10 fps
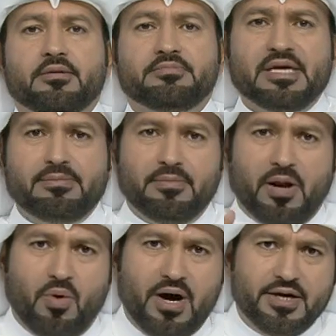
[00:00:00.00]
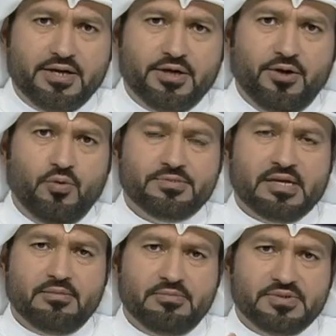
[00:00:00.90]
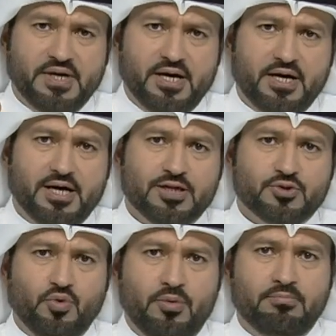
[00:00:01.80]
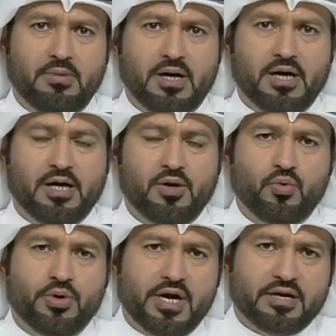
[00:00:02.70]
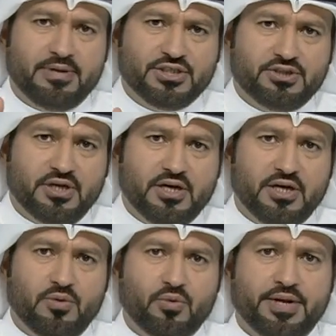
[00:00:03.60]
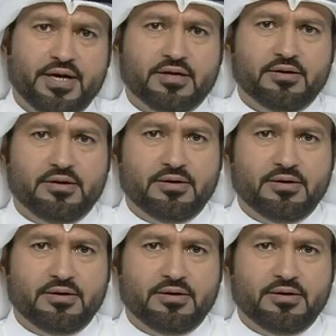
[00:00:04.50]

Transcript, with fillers: مسبب روايح ومسبب ازعاج وعمال وهناك مشتل وهناك